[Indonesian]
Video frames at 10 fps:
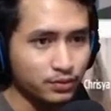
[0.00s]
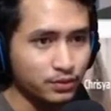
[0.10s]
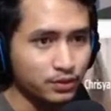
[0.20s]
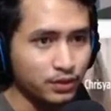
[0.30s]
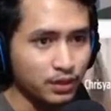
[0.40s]

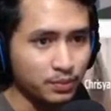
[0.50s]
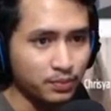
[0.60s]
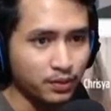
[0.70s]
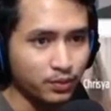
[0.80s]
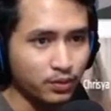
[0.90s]
siap
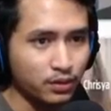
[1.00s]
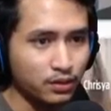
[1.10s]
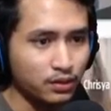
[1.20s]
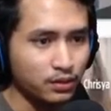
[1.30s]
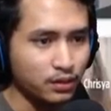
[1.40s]
yang gue
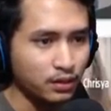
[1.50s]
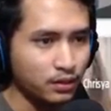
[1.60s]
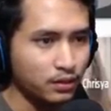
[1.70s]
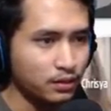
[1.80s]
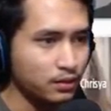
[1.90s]

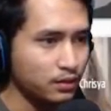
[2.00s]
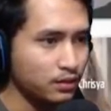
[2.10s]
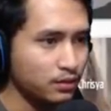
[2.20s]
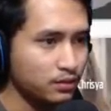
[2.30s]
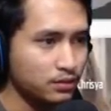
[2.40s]

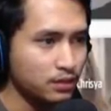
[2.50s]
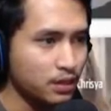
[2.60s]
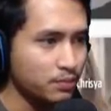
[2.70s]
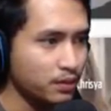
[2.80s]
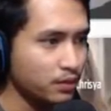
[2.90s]
kenal
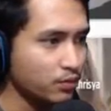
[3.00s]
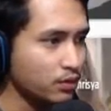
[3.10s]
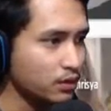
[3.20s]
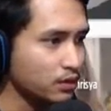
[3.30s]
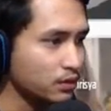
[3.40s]
siapa ya yang gue
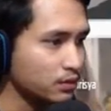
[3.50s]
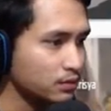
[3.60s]
kenal ya